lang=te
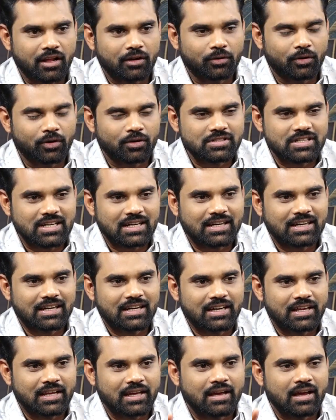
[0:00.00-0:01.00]
నాలుగులో
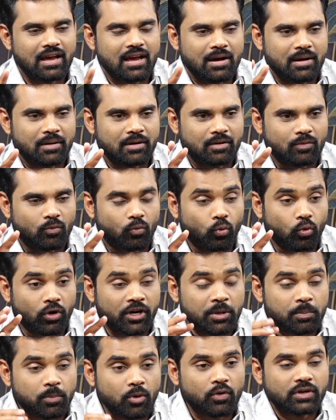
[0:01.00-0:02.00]
జగన్ని
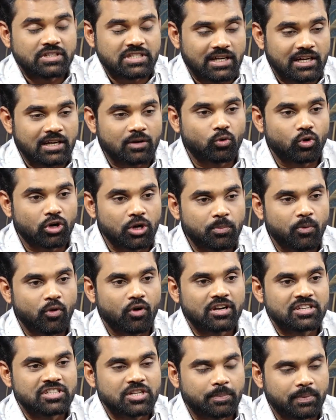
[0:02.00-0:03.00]
ఓడిపో జగన్ ఓడిపోవాలని